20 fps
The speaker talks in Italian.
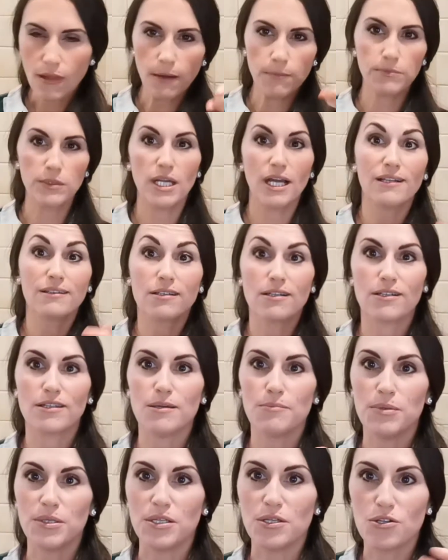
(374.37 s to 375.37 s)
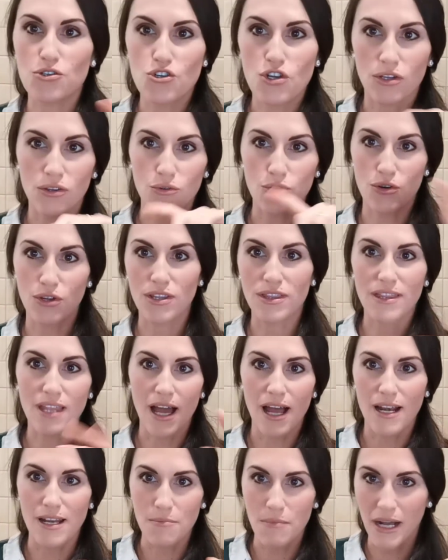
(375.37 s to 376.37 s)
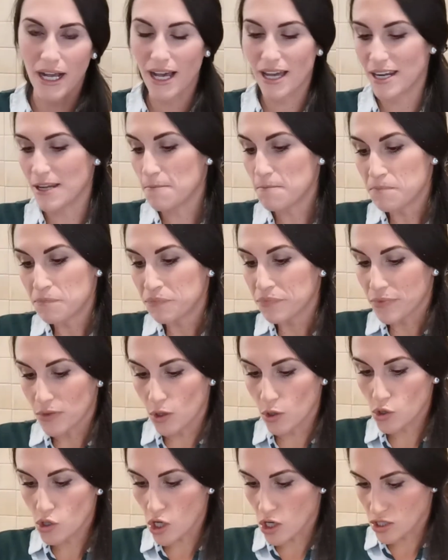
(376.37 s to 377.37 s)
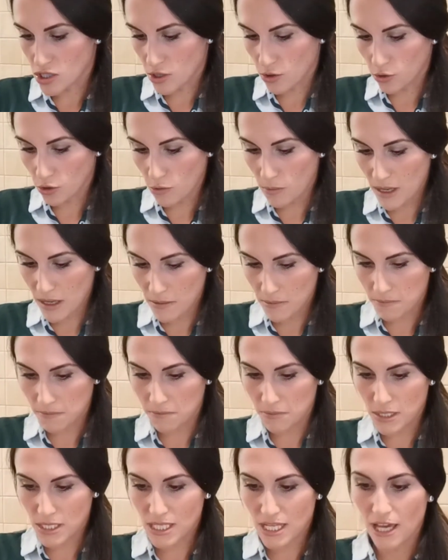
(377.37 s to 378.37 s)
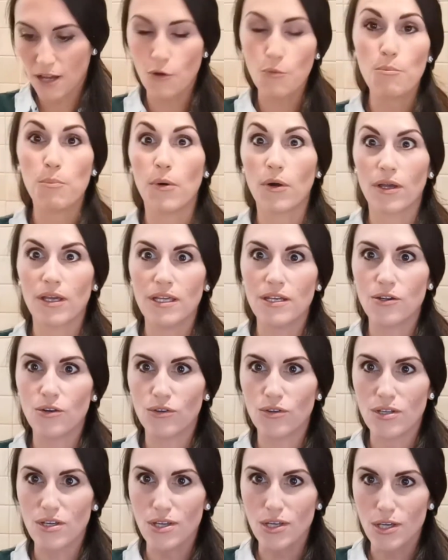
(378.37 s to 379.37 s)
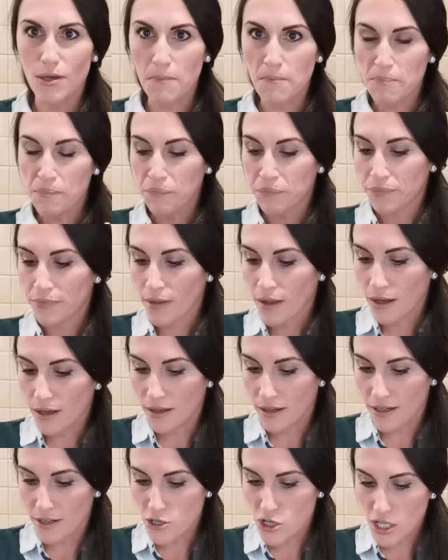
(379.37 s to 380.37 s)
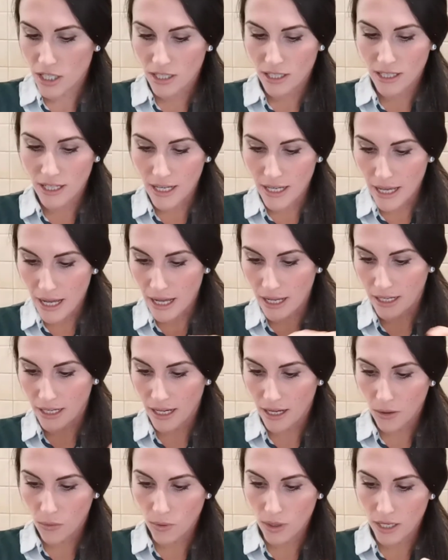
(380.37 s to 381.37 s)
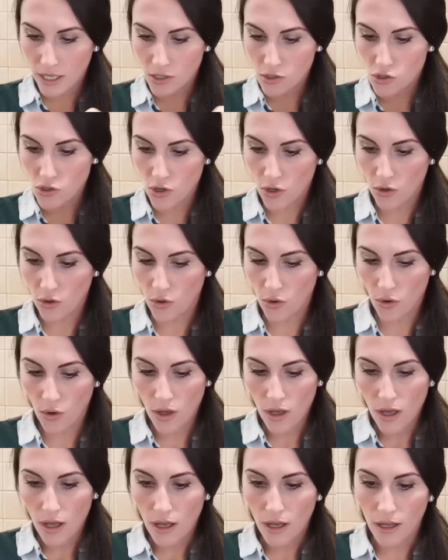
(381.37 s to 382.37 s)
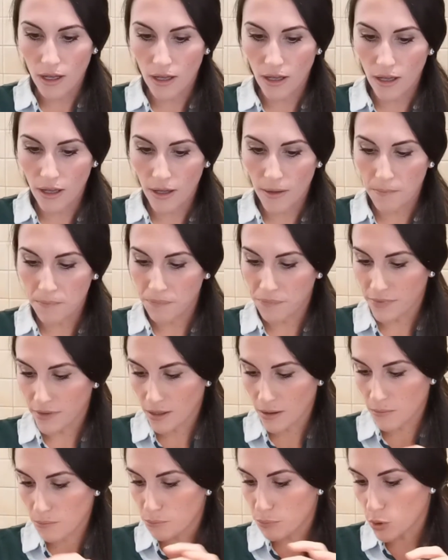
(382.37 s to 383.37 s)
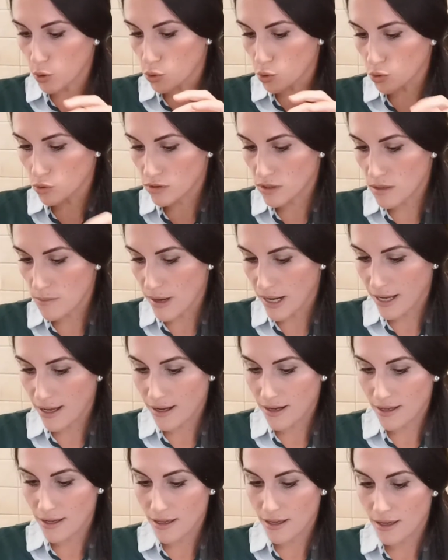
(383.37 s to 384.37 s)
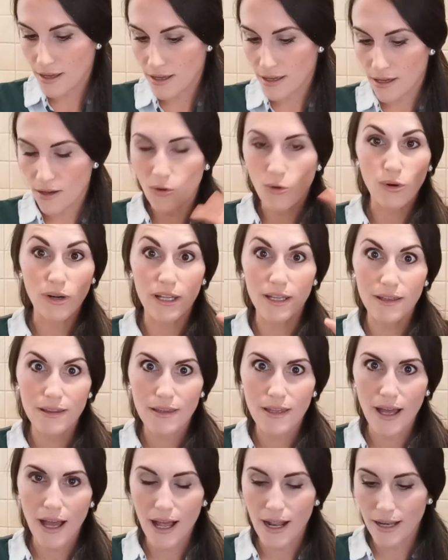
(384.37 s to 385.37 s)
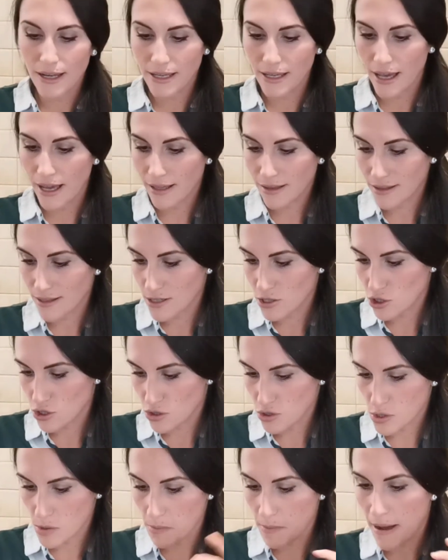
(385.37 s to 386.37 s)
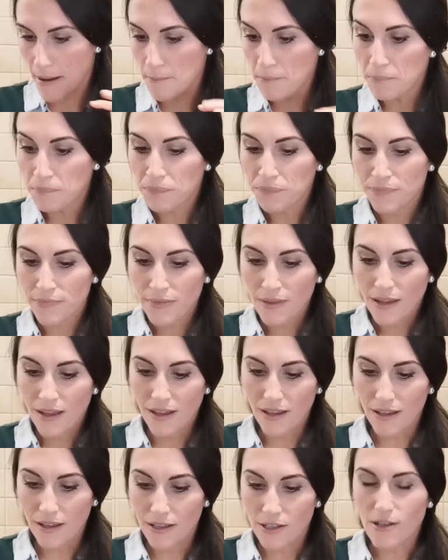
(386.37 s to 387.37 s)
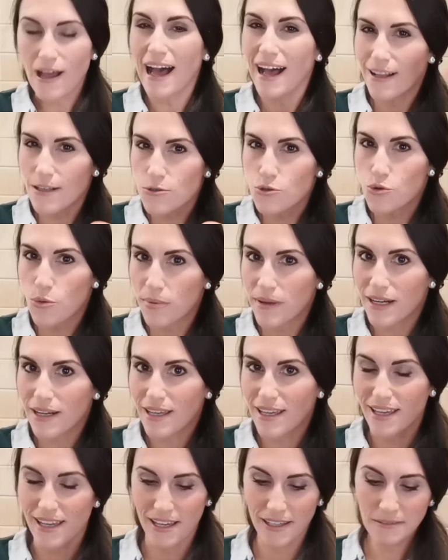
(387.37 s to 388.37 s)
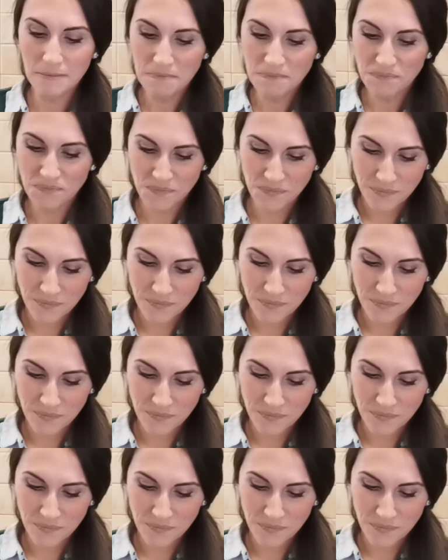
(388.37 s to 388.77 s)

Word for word: di altri tipi di ricette orientali, magari, non lo so, secondo me mischiare un pochino di eh, ricette italiane a quelle che sono ehm, prodotti magari orientali, etnici, insomma, eh, ha il suo perché.